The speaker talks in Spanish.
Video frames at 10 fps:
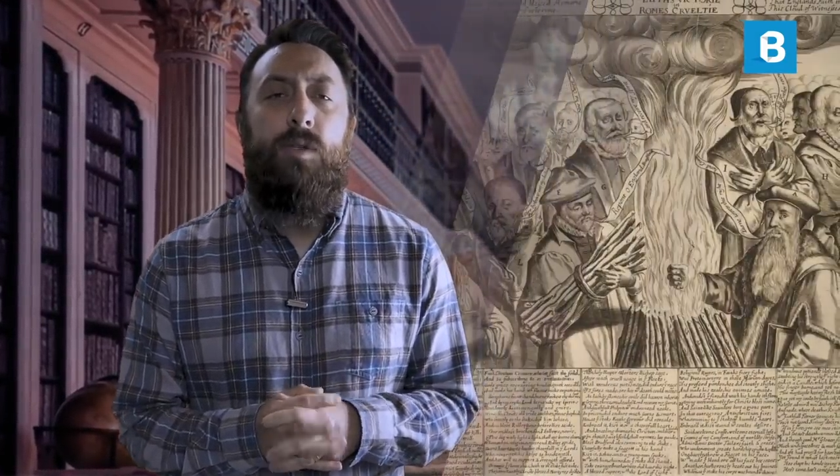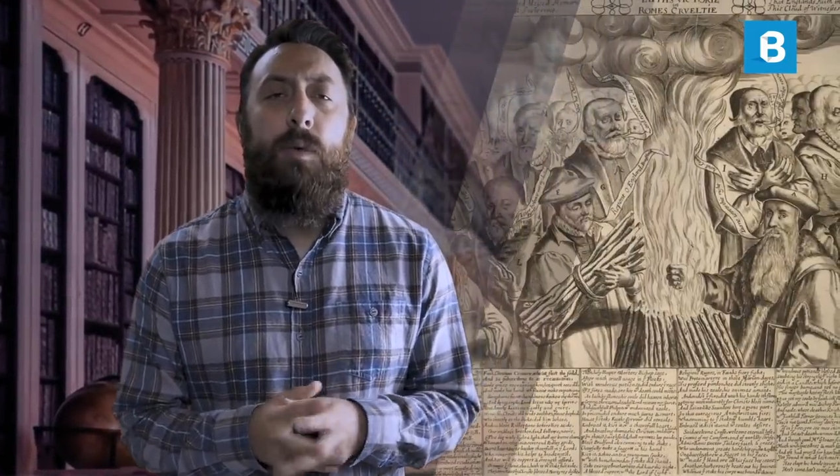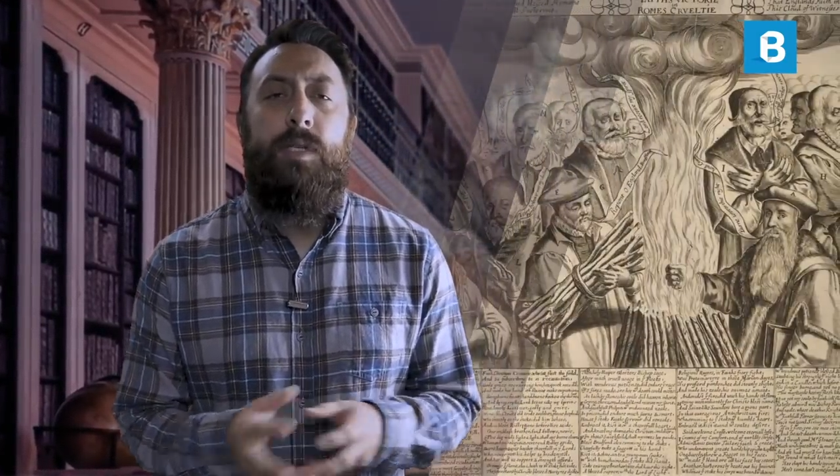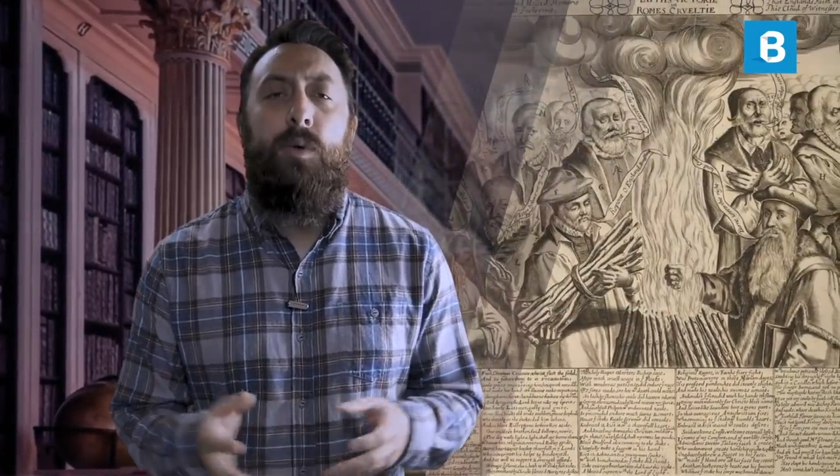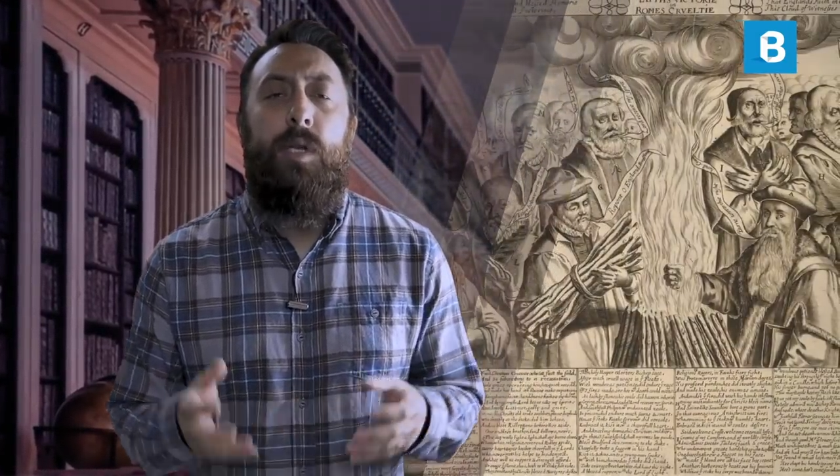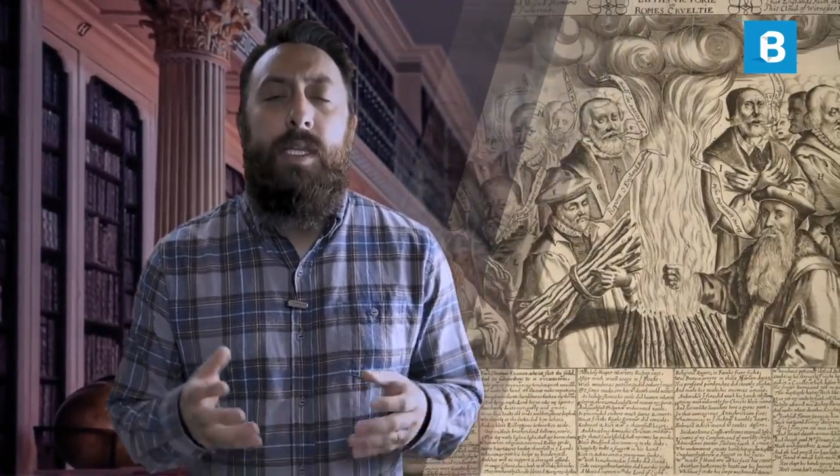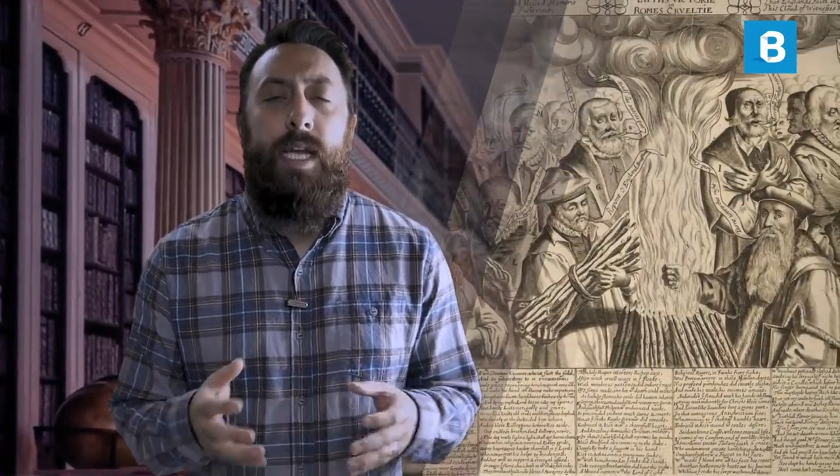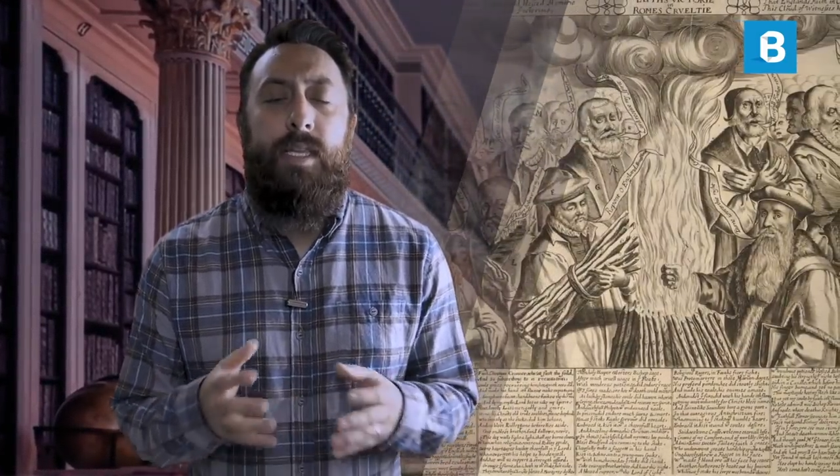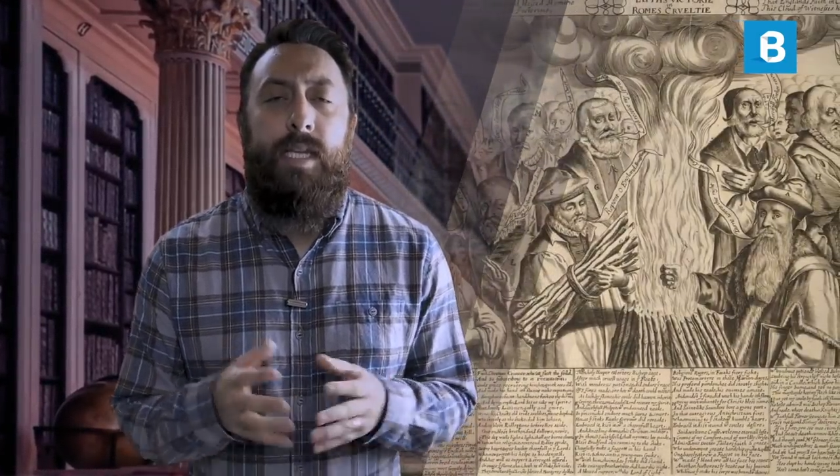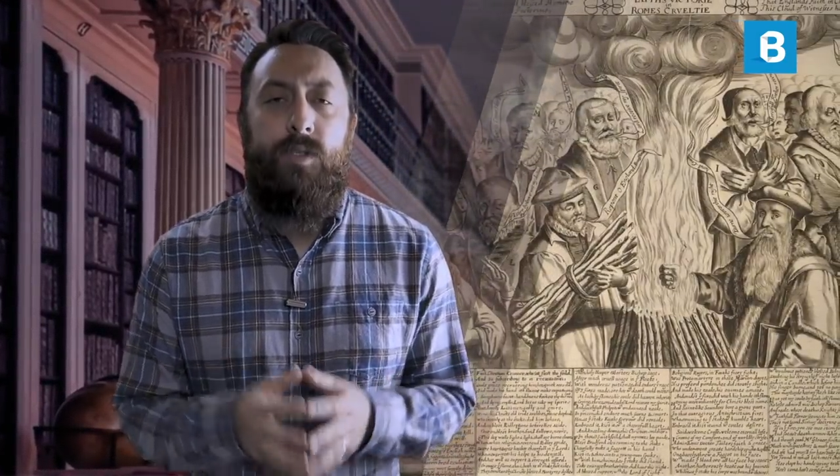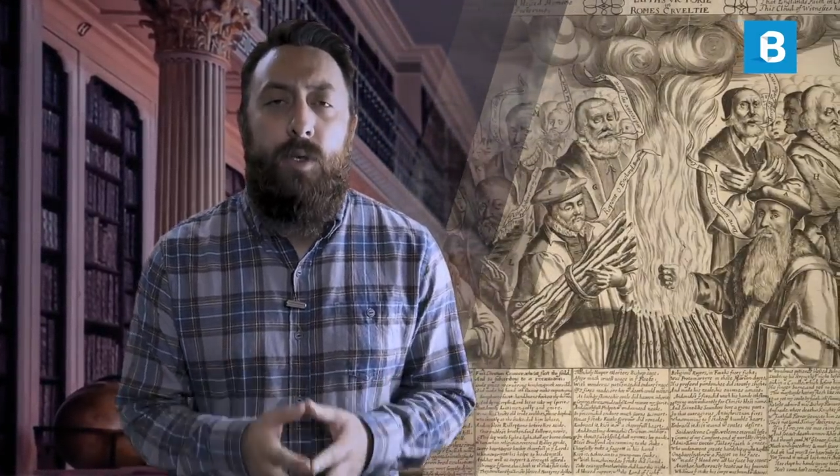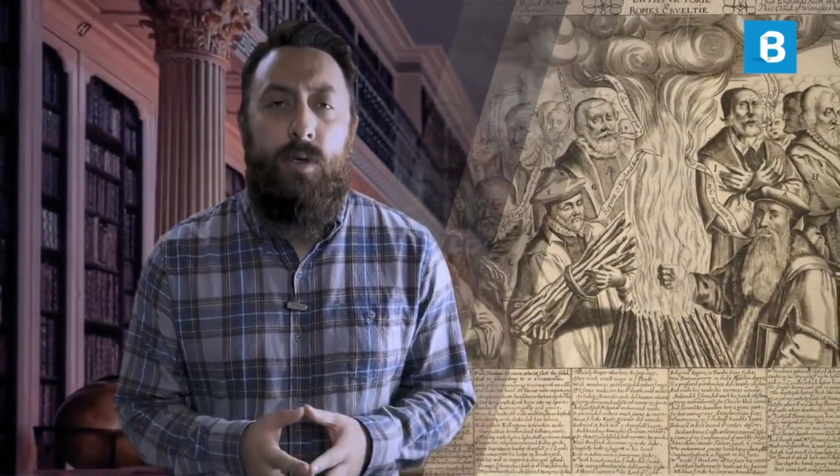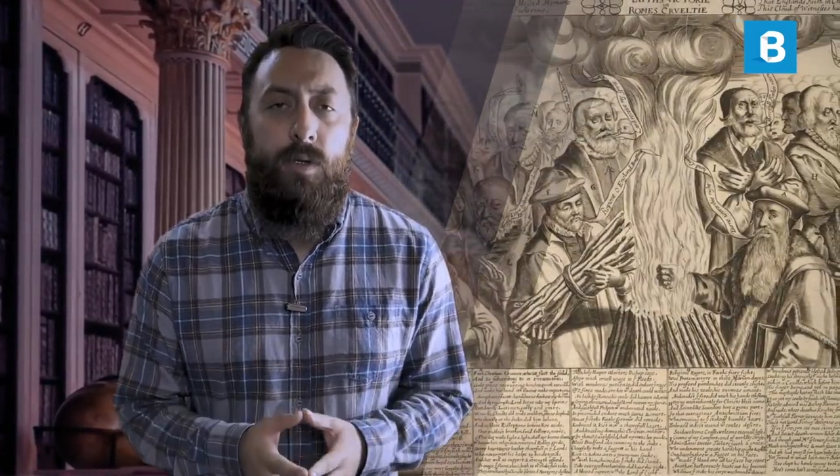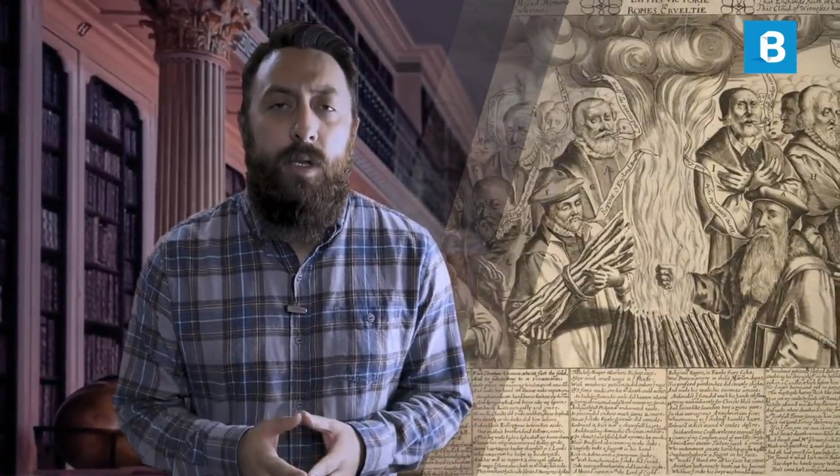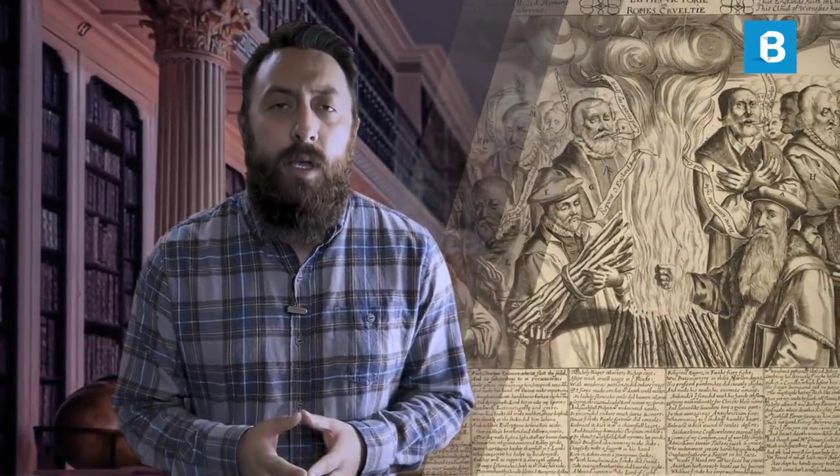sobre su
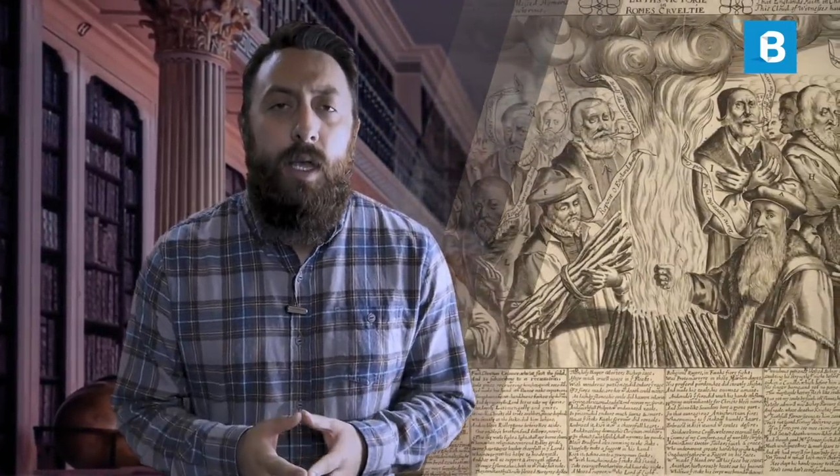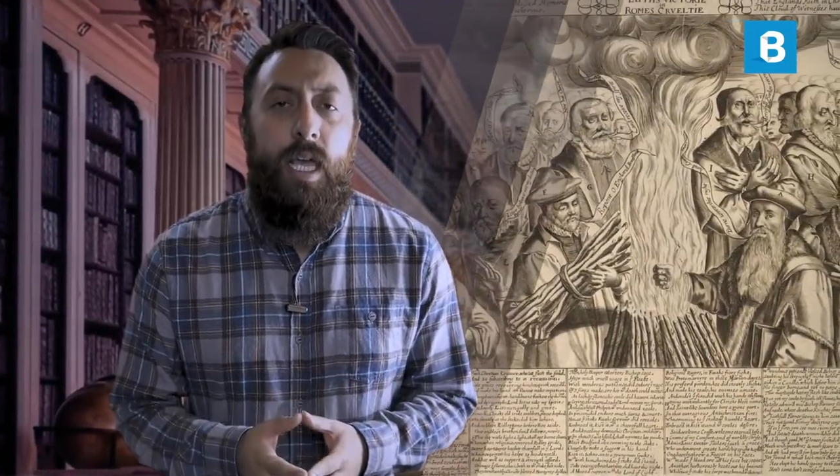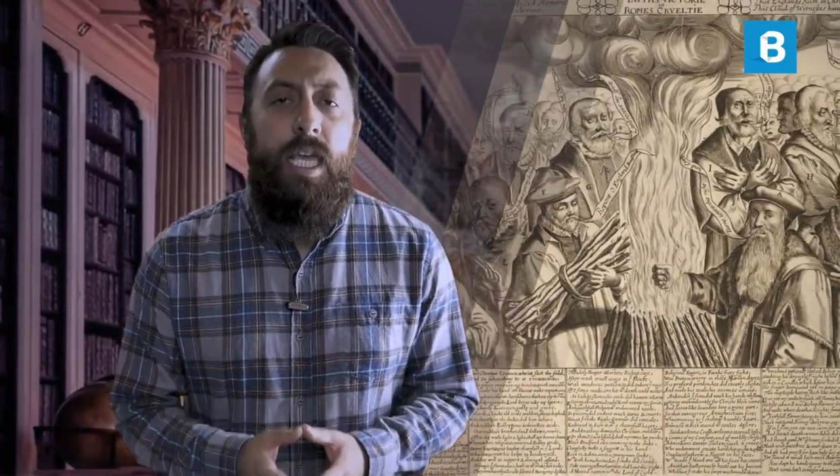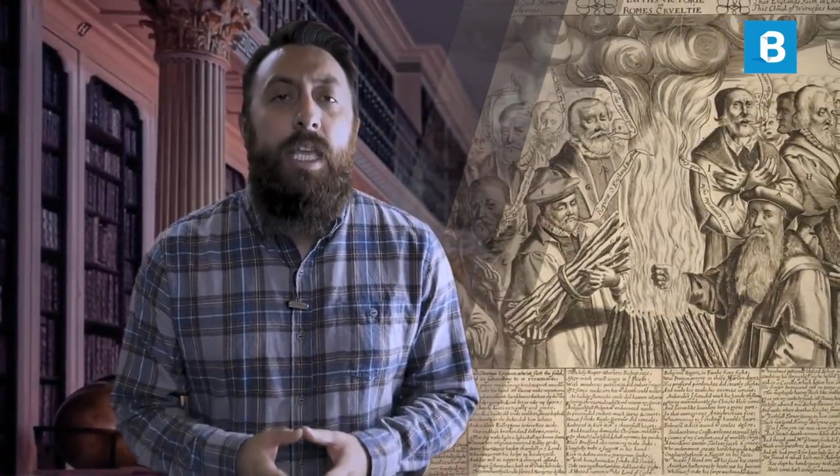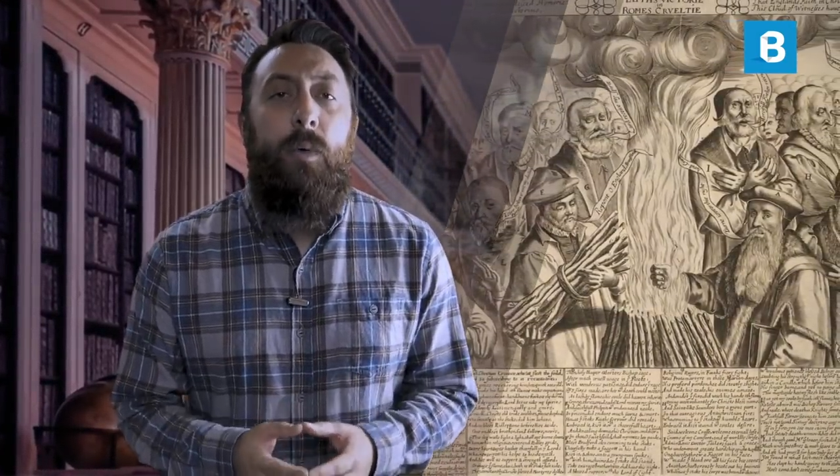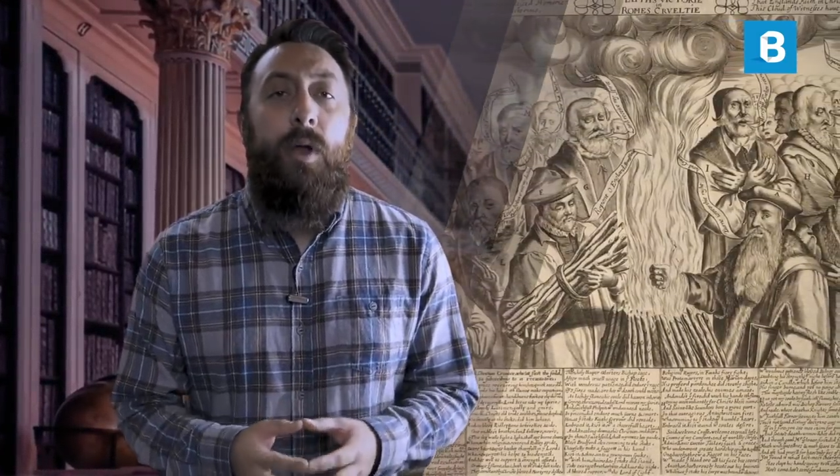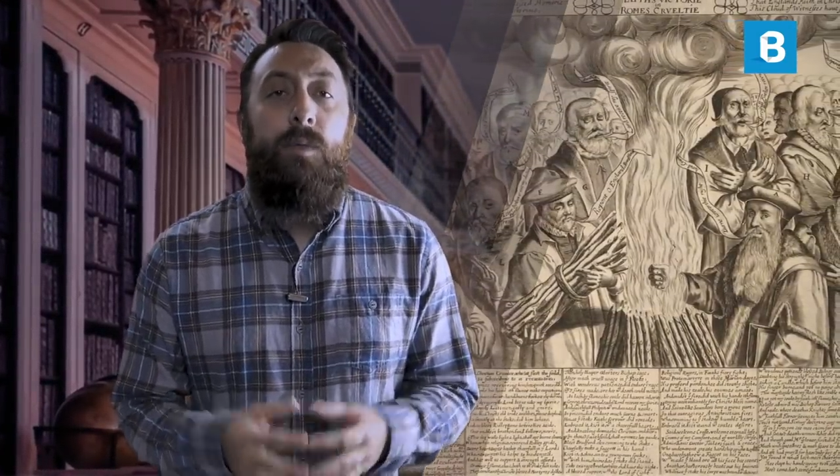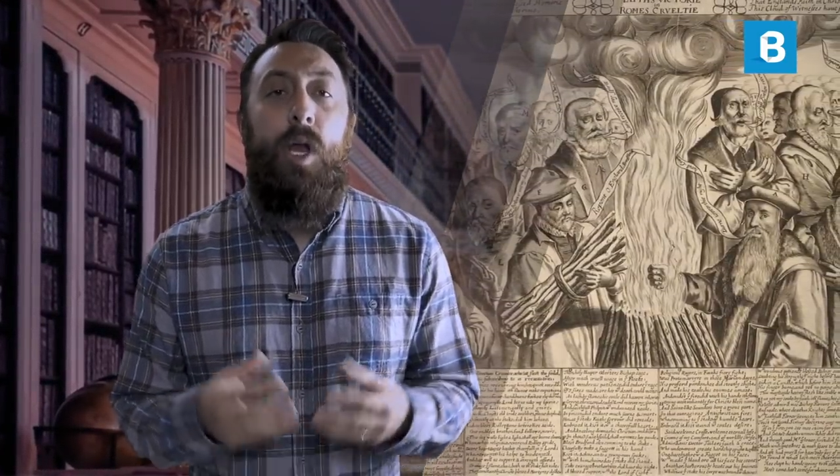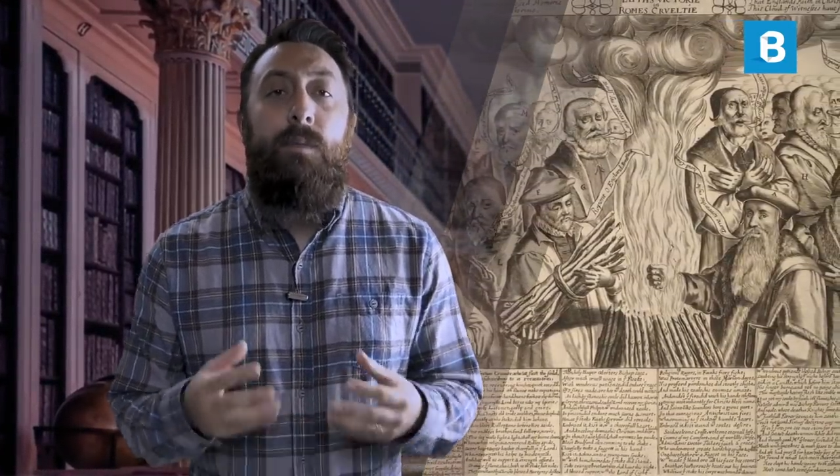retractación y devolvió